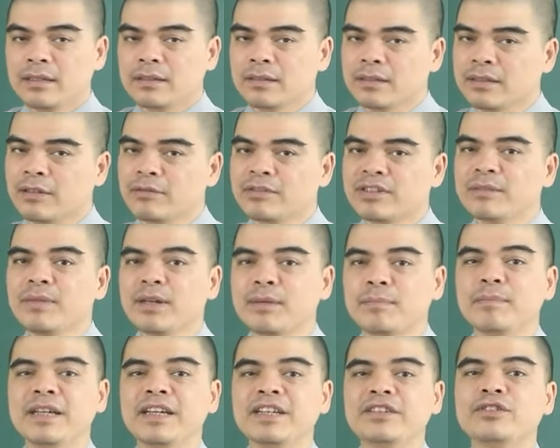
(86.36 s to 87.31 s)
Tử Thông sẽ bật
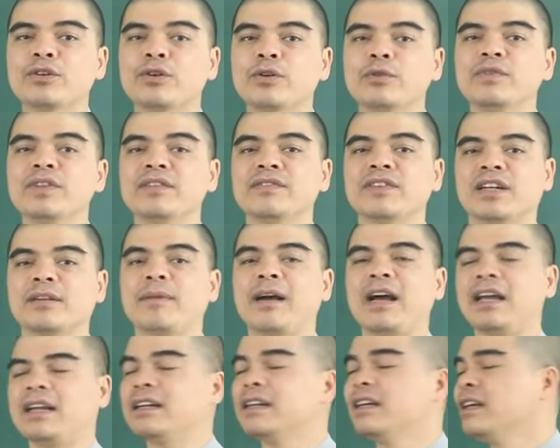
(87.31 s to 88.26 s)
mí cho quý vị và các
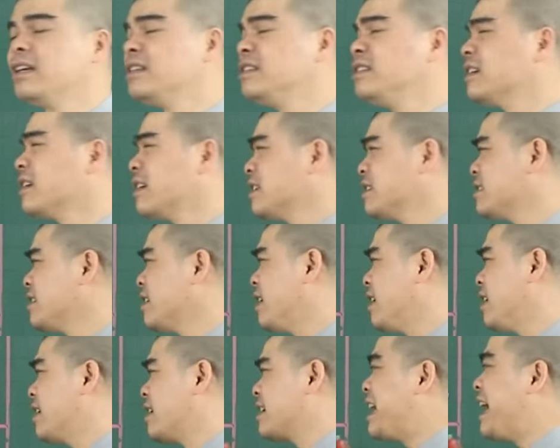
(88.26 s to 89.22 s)
bạn những cái
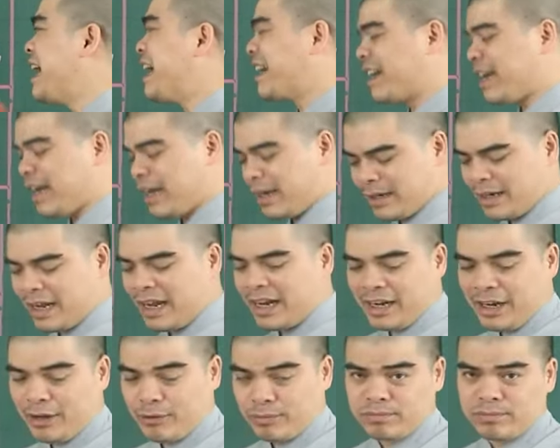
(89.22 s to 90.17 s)
giờ đại cát đại
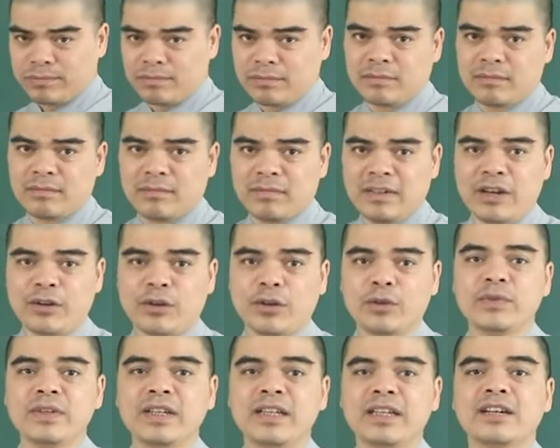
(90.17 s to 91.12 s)
lộc để
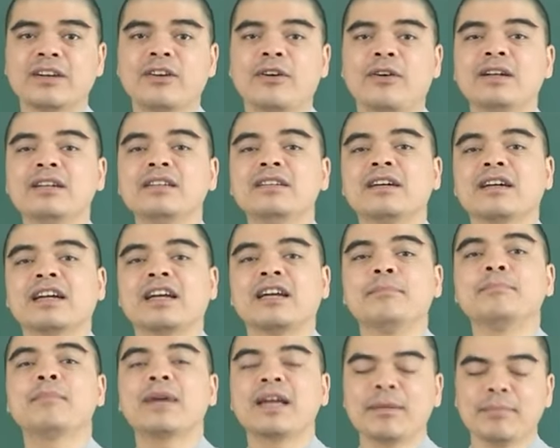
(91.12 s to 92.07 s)
quý vị có được
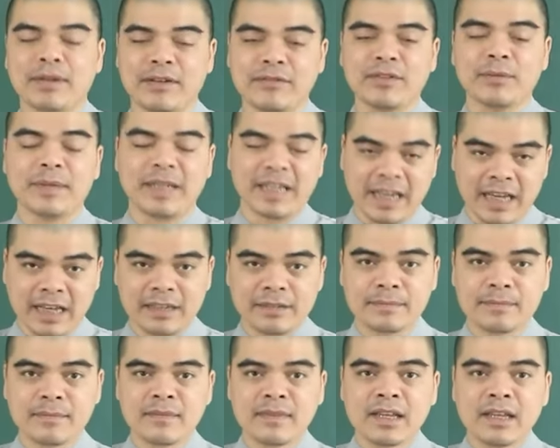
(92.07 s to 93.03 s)
cái may mắn và bình an.
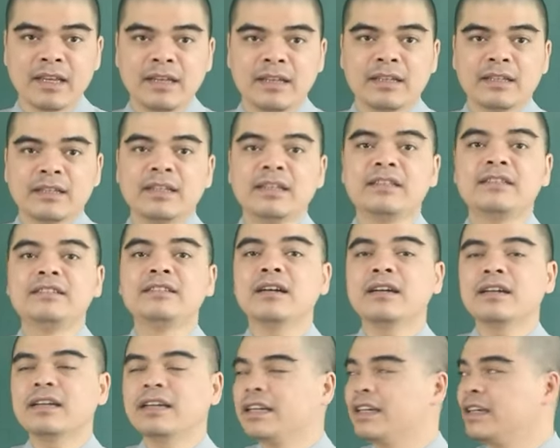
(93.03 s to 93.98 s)
Thì
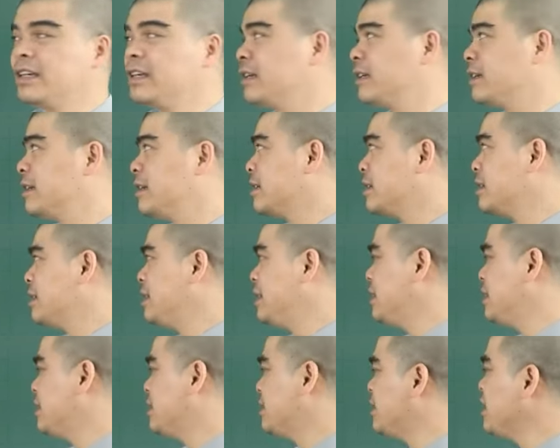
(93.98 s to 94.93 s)
trước khi
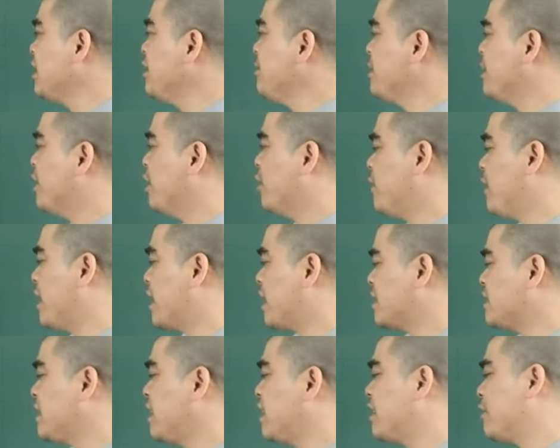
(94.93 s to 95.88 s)
đi tìm hiểu về
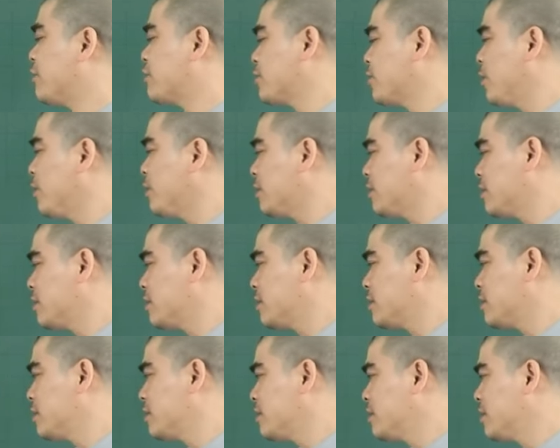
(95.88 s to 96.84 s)
cái giờ nào tốt
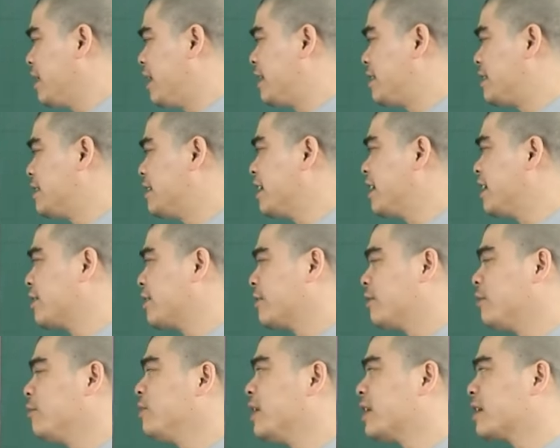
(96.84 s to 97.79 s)
để tiến hành
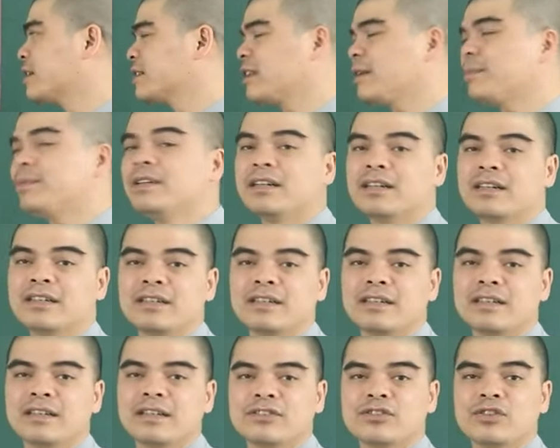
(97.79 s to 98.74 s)
công việc thắp
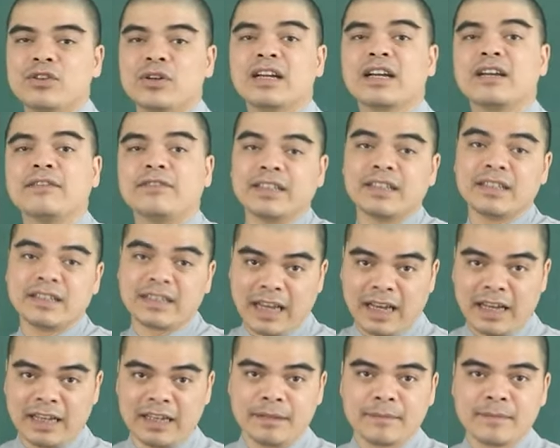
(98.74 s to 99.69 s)
hương cho cái ngày vía thần
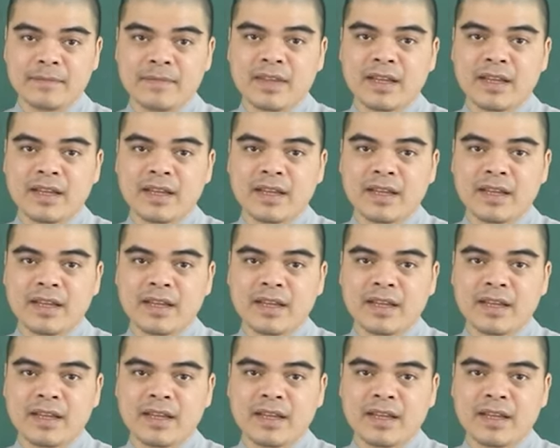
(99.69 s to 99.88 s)
tài